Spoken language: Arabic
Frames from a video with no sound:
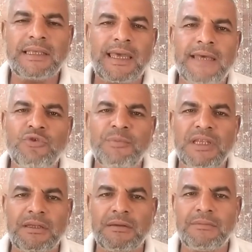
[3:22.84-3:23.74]
خدوا
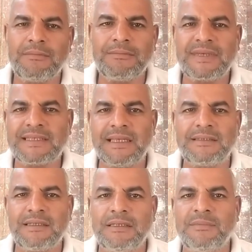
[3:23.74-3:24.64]
من
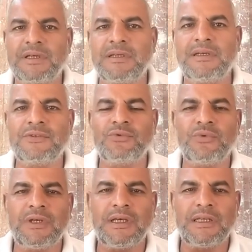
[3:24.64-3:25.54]
مسألة الإمارات
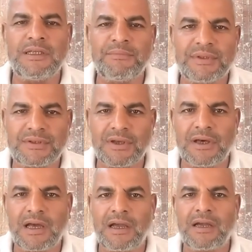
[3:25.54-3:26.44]

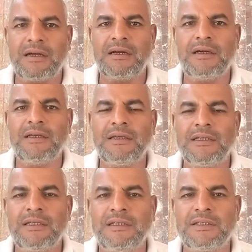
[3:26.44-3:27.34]
والانبطاح
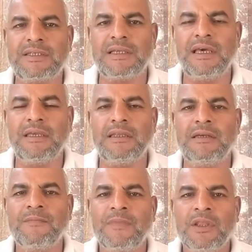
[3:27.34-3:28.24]

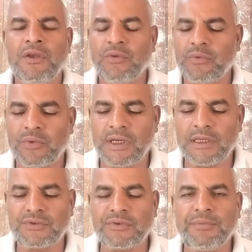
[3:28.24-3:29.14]
للصهاينة
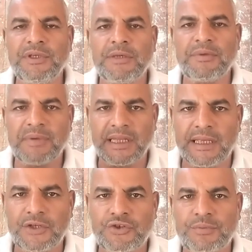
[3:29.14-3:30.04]
والتطبيع
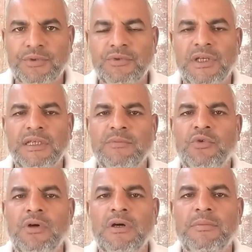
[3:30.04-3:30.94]
ببلاش بدون أي
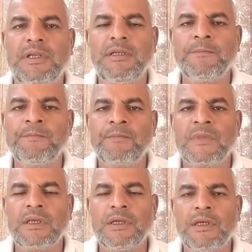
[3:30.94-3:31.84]
مقابل
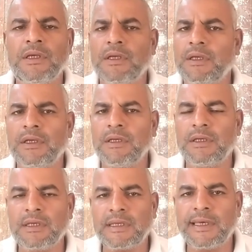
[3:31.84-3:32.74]

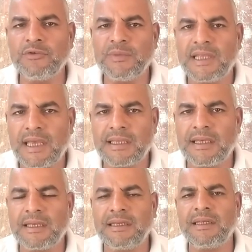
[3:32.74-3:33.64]
آه، خدوا من
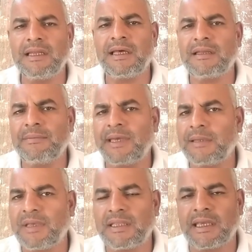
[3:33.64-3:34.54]
هذا أن العرب يعني
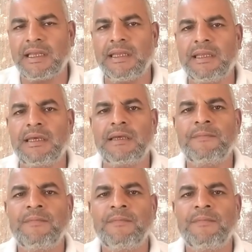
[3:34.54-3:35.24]
محتاجين لنا